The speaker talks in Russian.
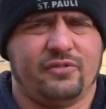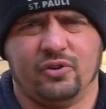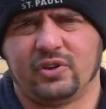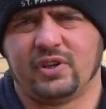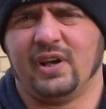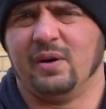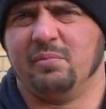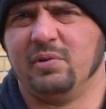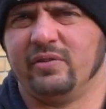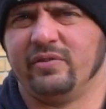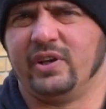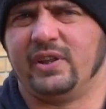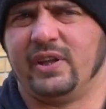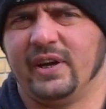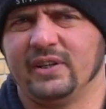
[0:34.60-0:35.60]
Все-таки я был
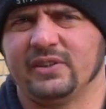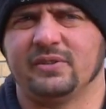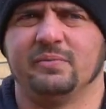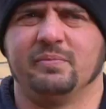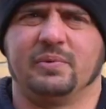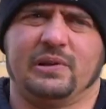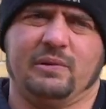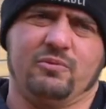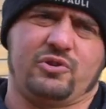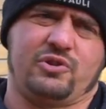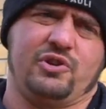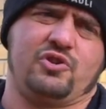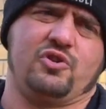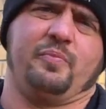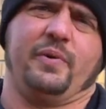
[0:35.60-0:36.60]
вегетарианцем, потому
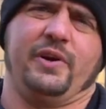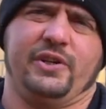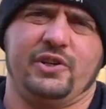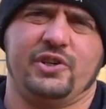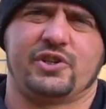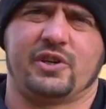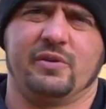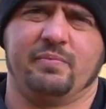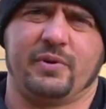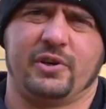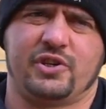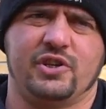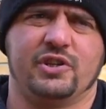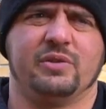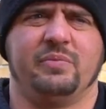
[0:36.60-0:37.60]
что еще по этическим
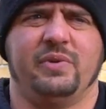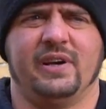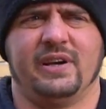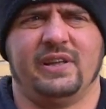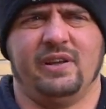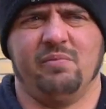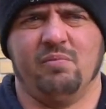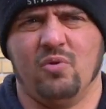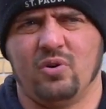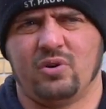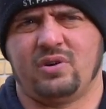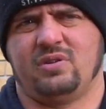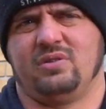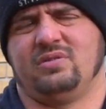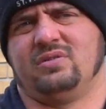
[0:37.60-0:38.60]
причинам я не
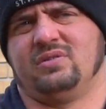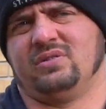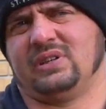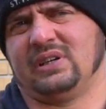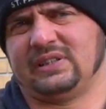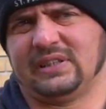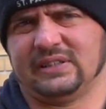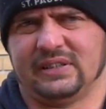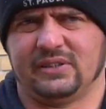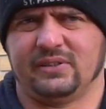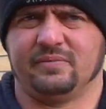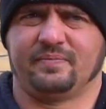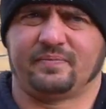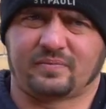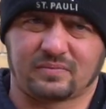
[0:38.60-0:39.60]
мог, э, так
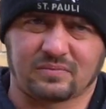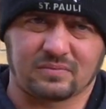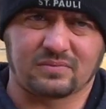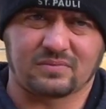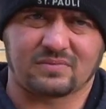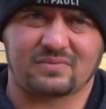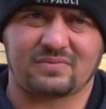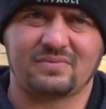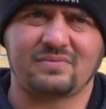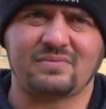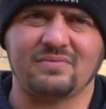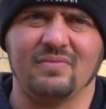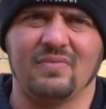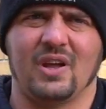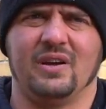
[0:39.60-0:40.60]
сказать,
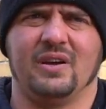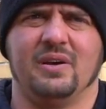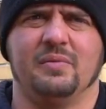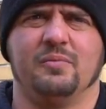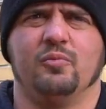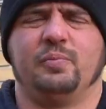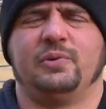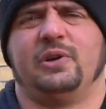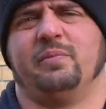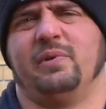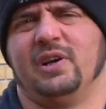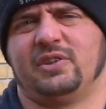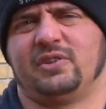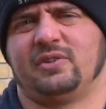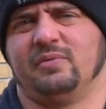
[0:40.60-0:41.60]
э,
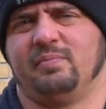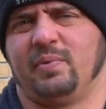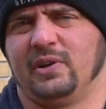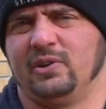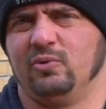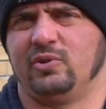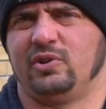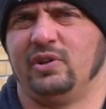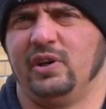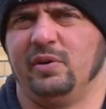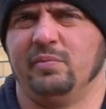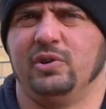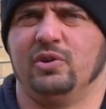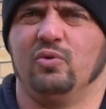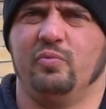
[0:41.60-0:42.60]
употреблять продукты
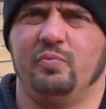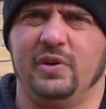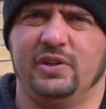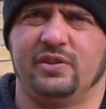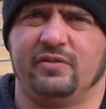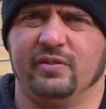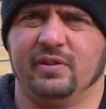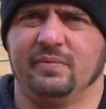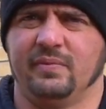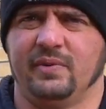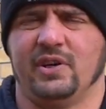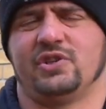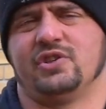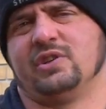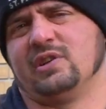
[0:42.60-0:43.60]
именно убийства.
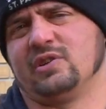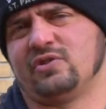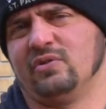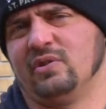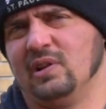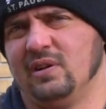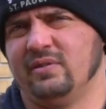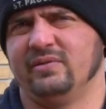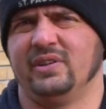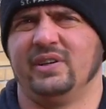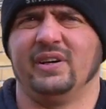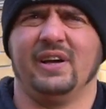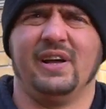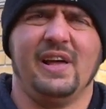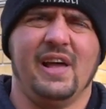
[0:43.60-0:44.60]
Я считал, что
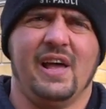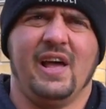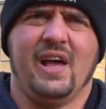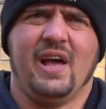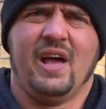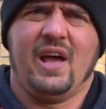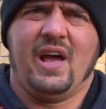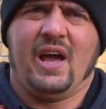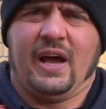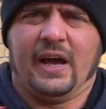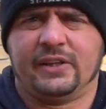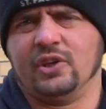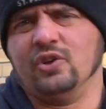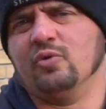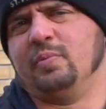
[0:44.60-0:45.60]
главное –
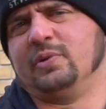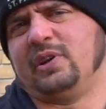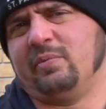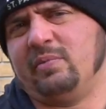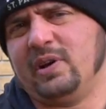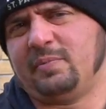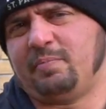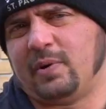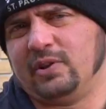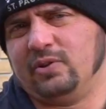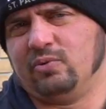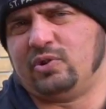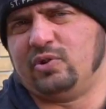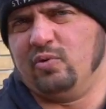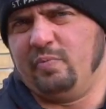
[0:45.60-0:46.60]
это не употреблять
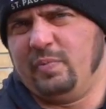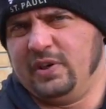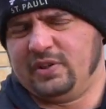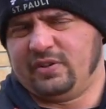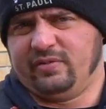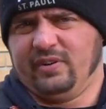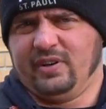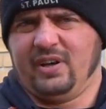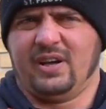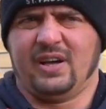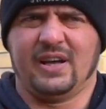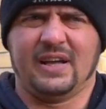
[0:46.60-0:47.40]
продукты убийства.